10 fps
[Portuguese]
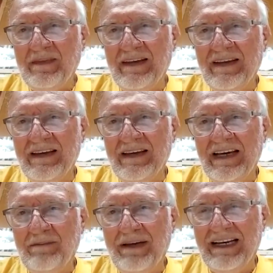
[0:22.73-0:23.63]
hum,
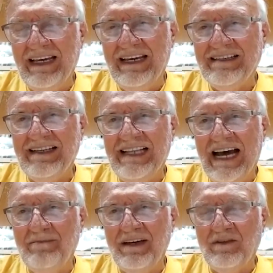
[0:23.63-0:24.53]
a beleza
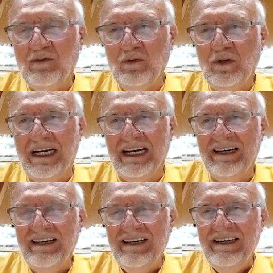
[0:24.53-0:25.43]
da
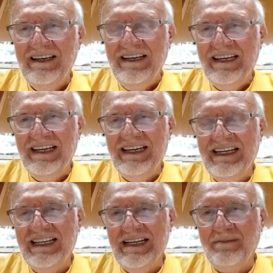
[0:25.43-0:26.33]
abertura
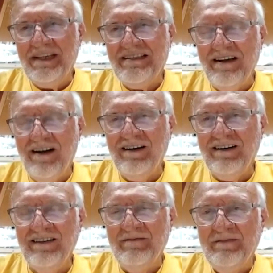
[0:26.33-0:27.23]
é, da
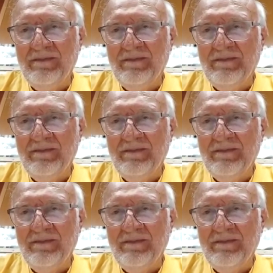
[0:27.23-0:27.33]
missão